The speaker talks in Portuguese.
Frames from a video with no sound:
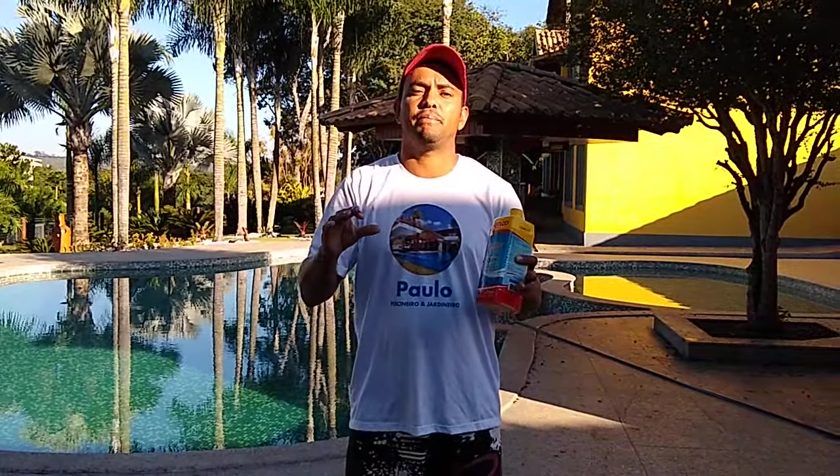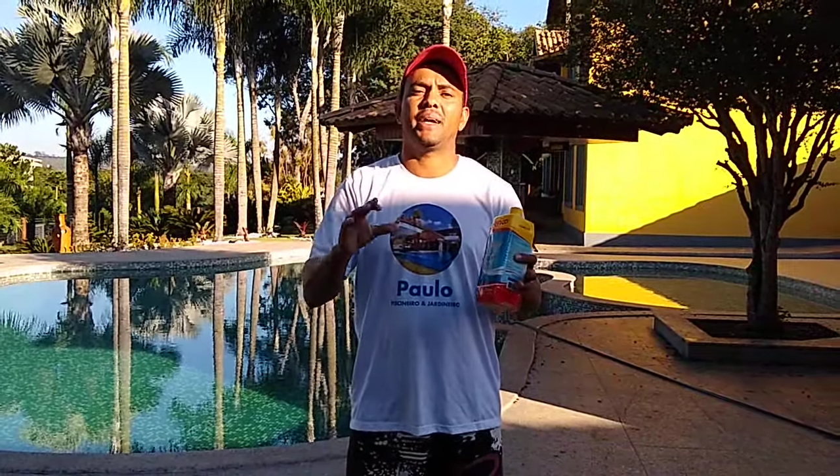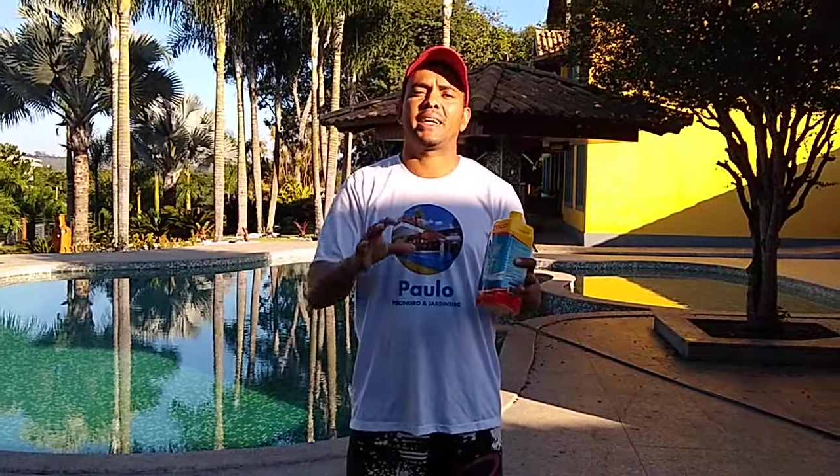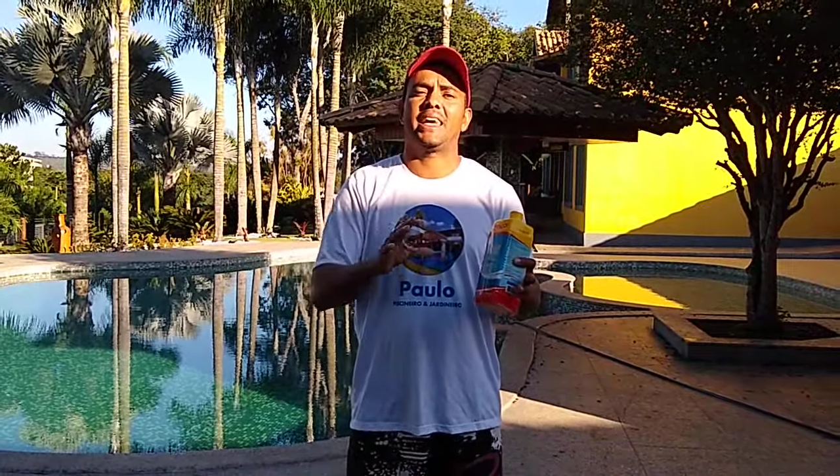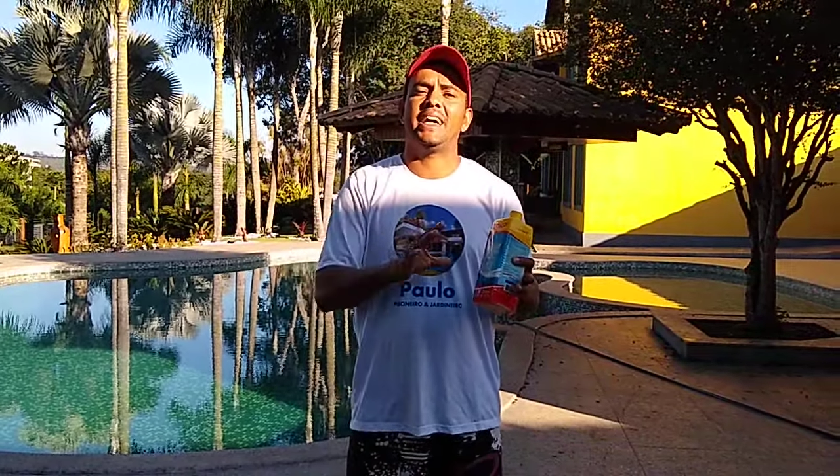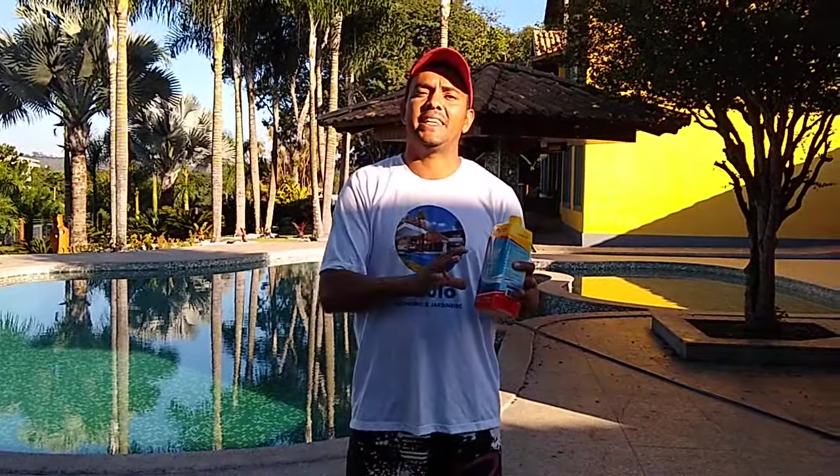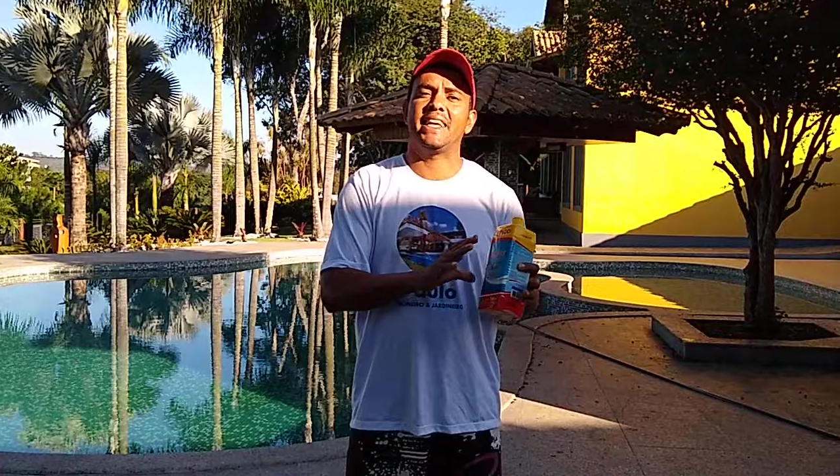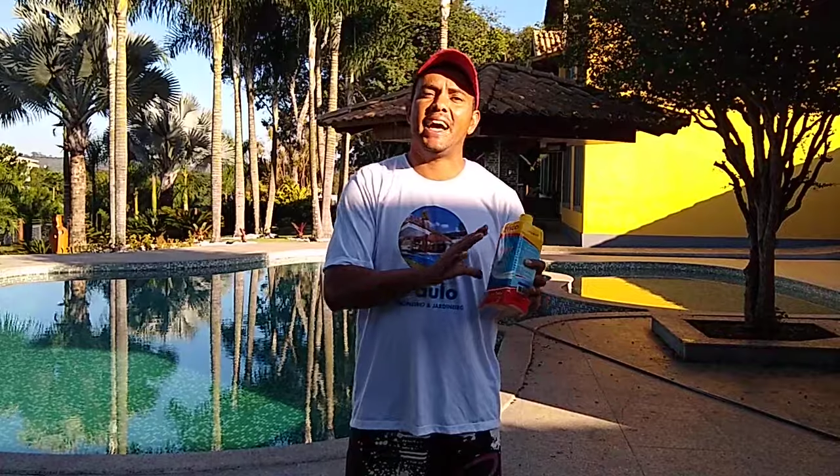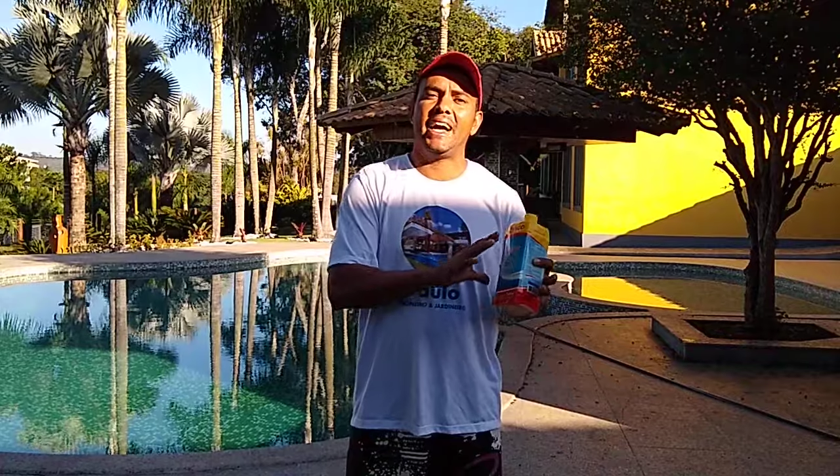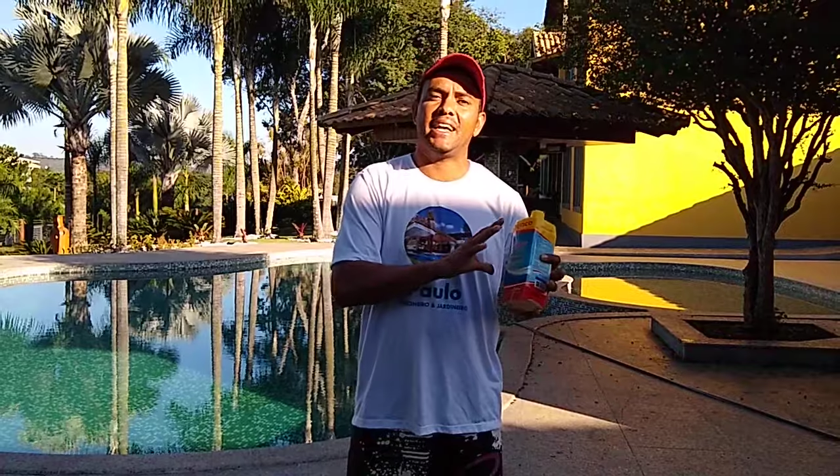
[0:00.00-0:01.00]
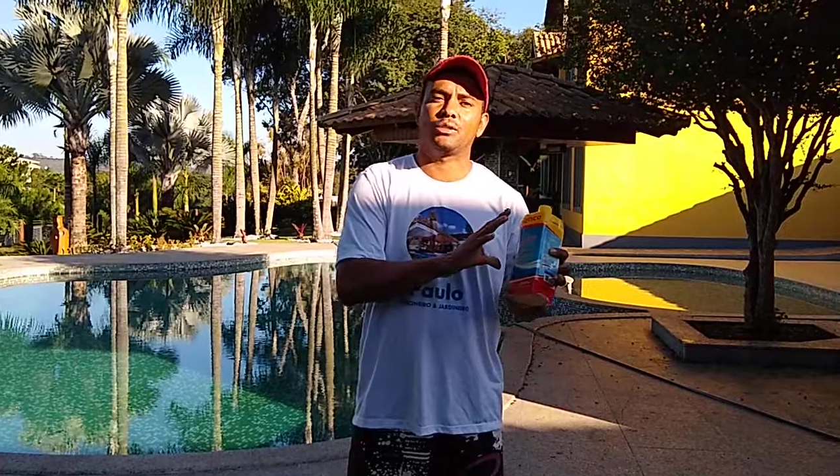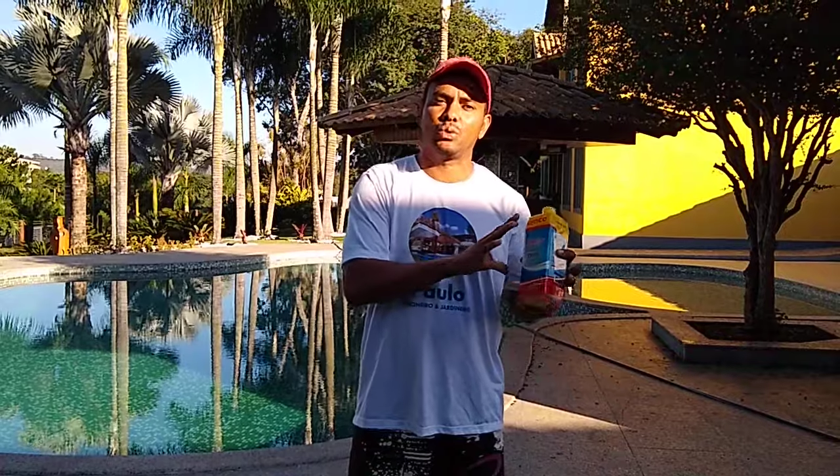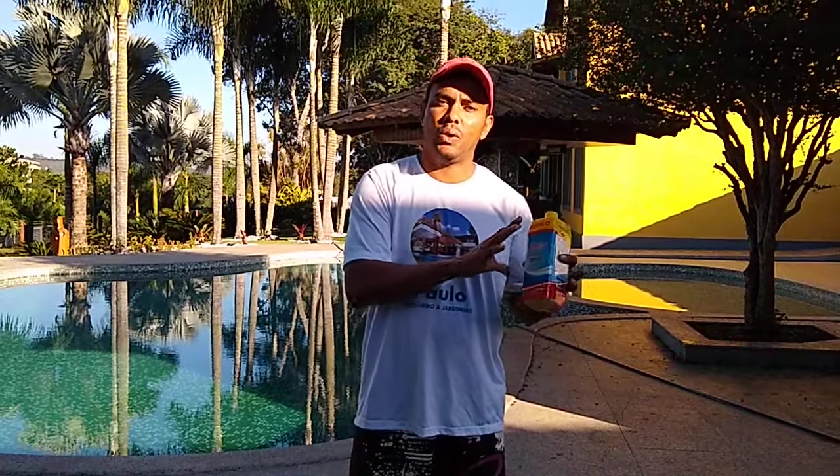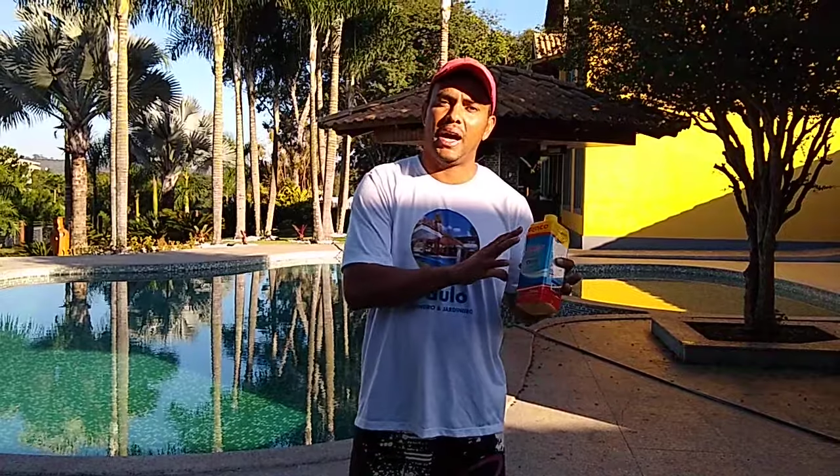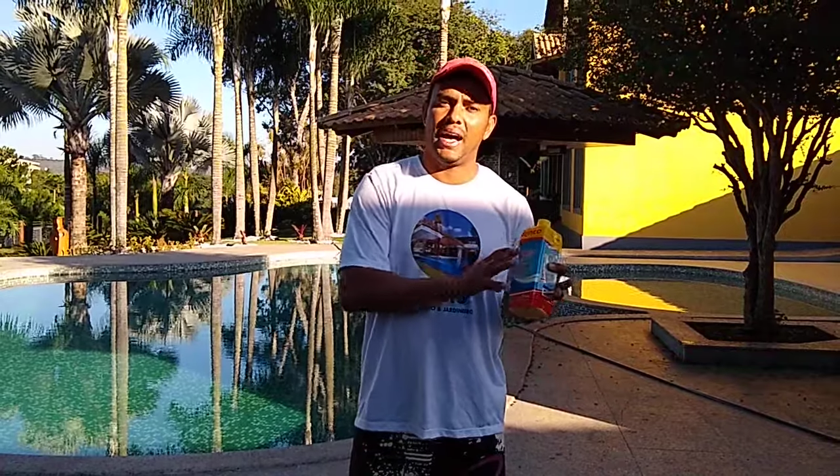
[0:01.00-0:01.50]
é para clarear a
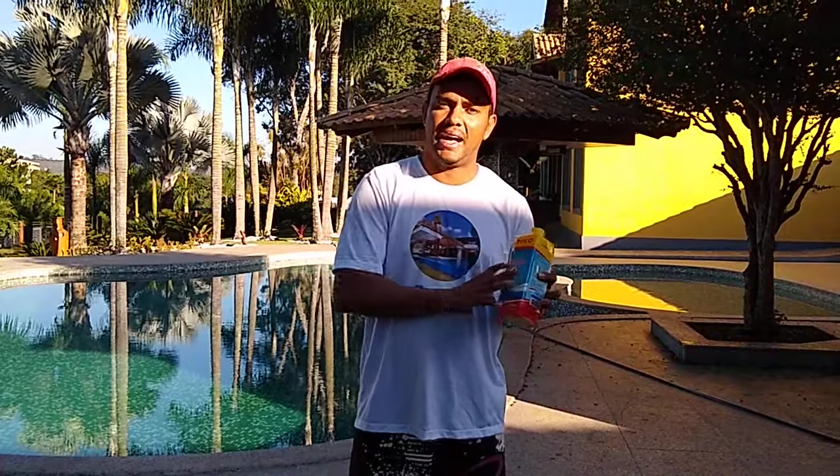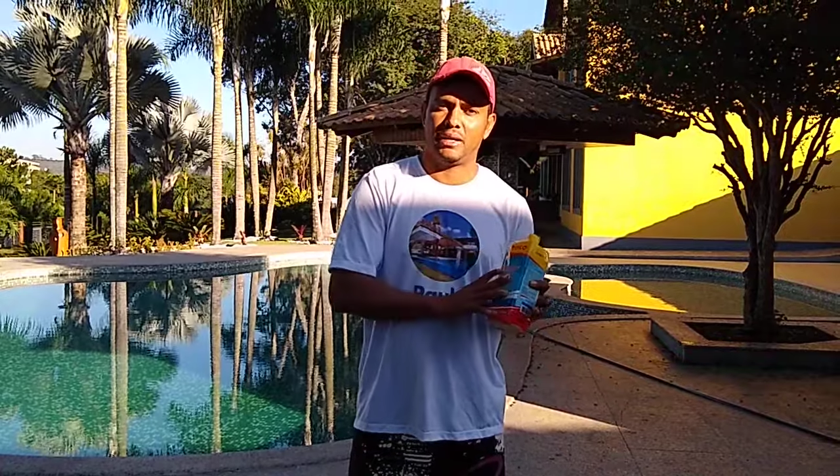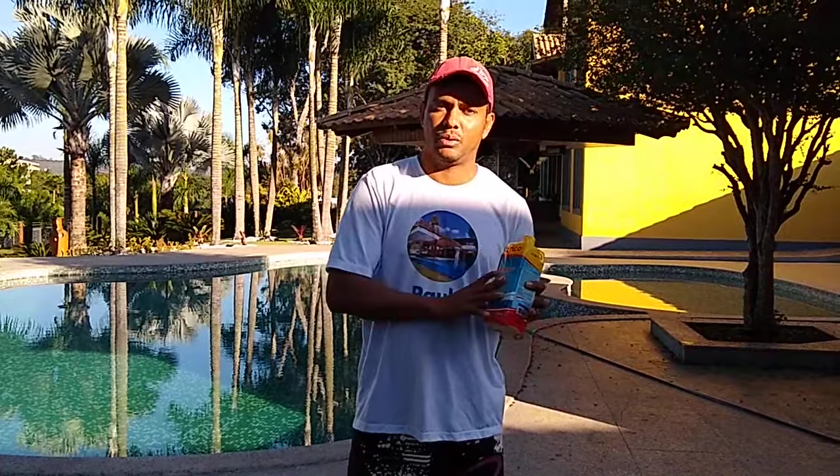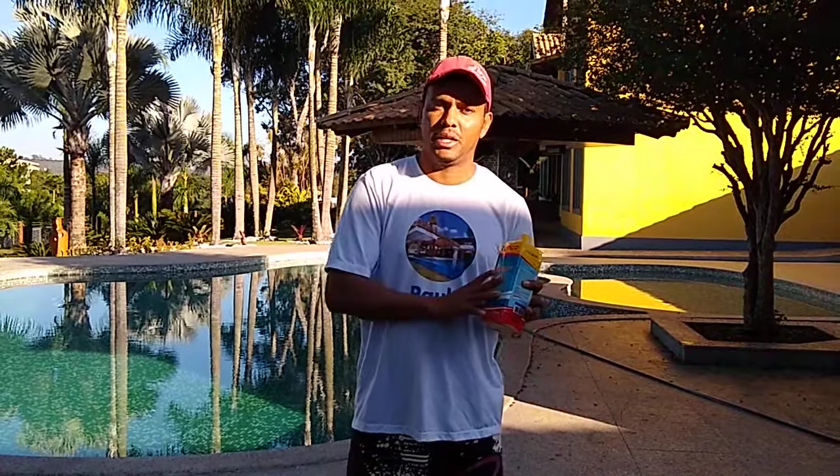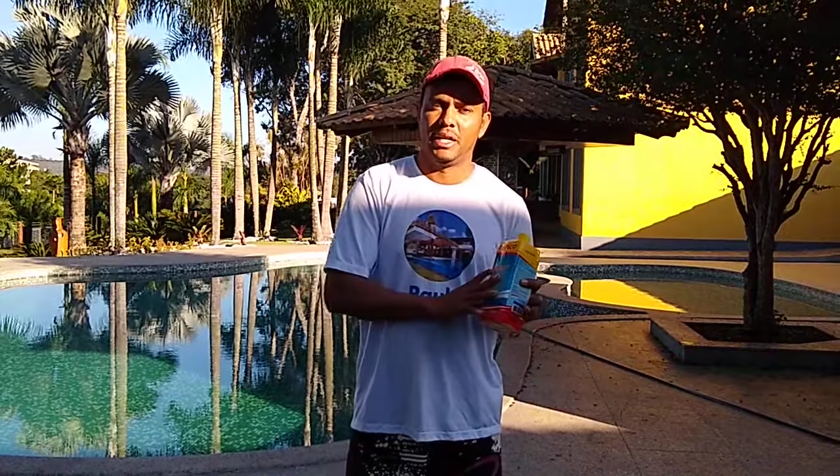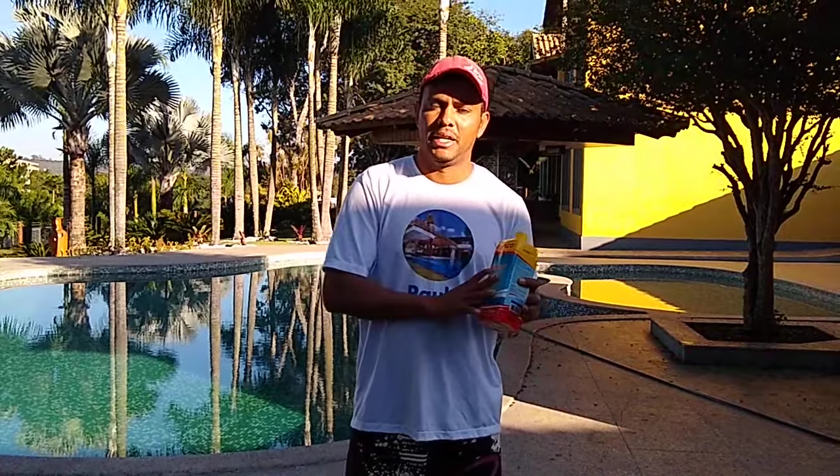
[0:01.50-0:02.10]
sua água.